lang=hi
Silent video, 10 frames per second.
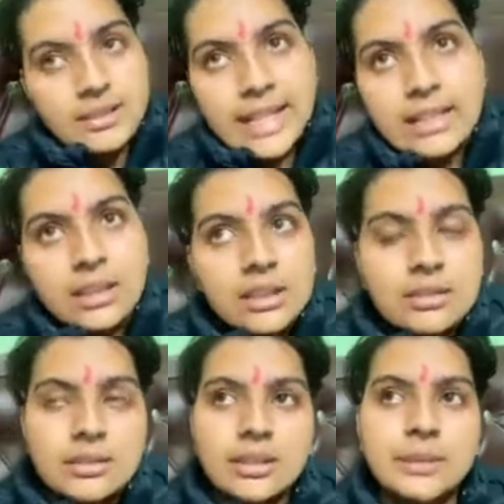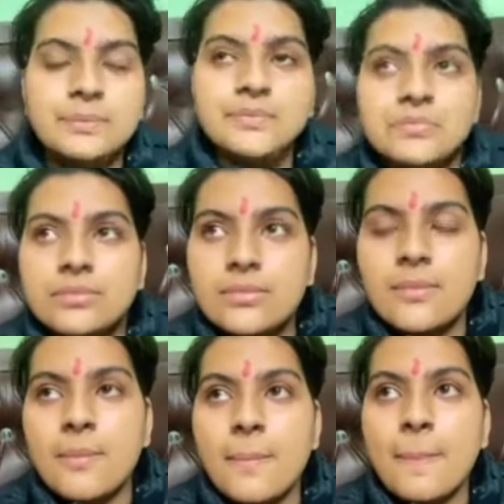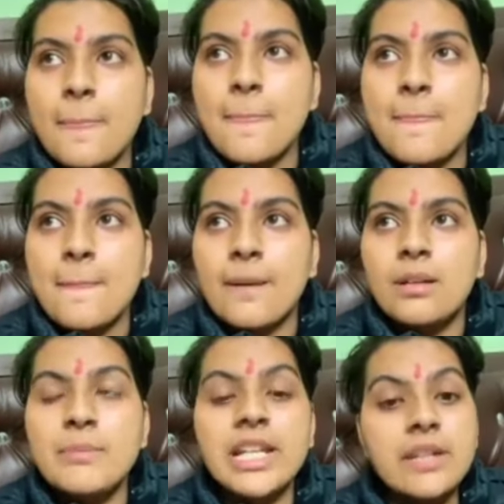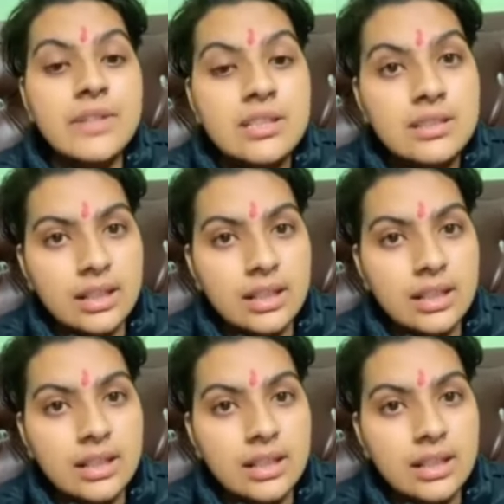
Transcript: लाइक like, अगर आ, मेरी वजह